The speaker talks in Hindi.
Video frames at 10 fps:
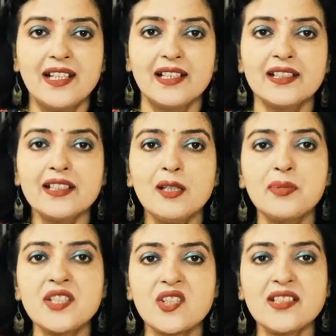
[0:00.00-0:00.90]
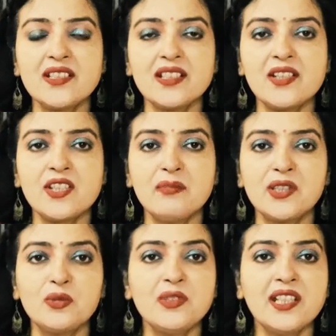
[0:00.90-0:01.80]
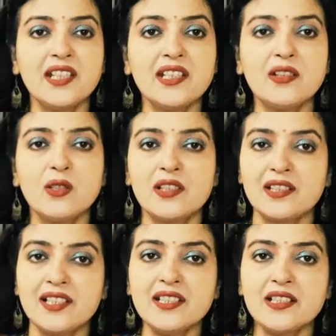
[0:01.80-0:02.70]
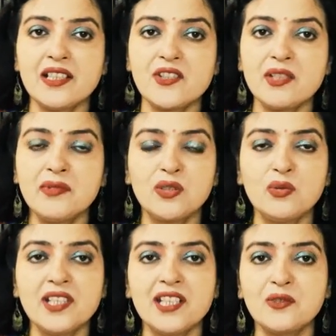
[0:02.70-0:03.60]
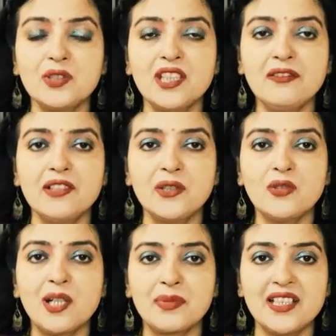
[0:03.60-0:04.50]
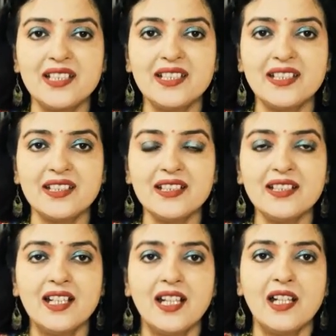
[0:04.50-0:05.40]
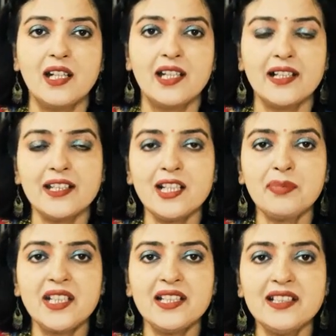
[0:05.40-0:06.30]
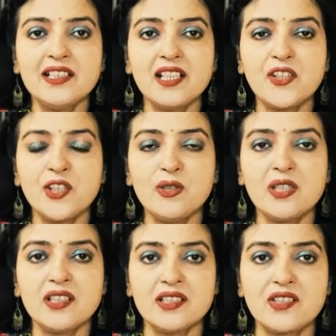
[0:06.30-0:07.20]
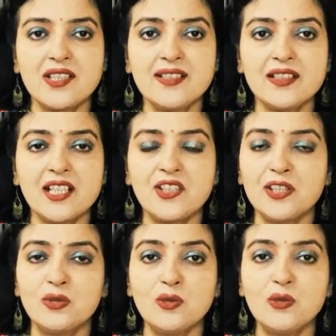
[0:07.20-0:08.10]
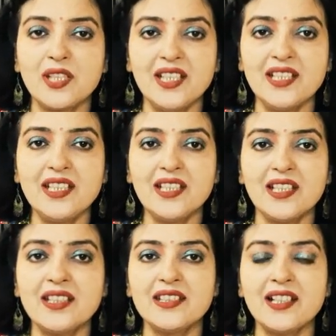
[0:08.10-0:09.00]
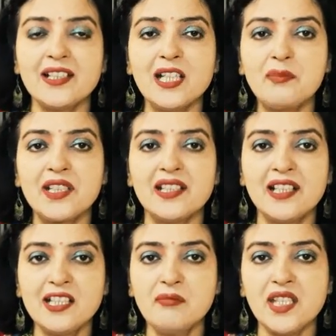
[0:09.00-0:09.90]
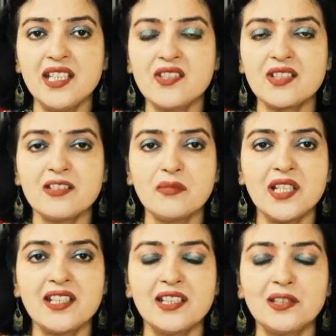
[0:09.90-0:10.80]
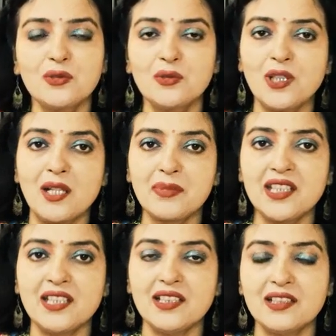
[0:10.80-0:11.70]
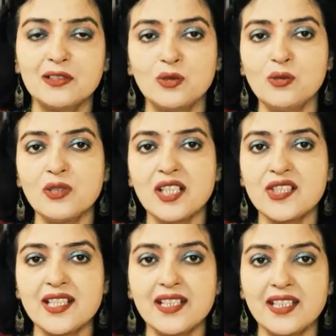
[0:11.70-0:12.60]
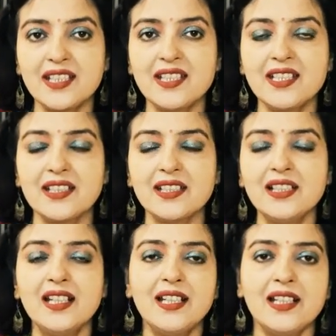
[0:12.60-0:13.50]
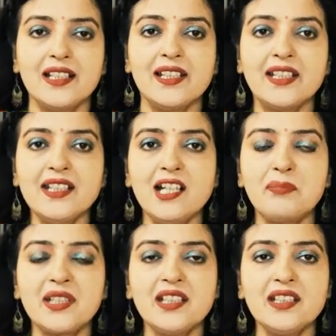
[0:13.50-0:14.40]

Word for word: अगर आपकी चंद्र राशि मिथुन है और लग्न राशि मिथुन है तो ये वीडियो आपके लिए है अगर आपकी लग्न राशि और चंद्र राशि दोनों एक ही है यानी आपके लग्न में ही चंद्रमा है तो आपकी दोनों राशियाँ एक ही हैं लेकिन आपके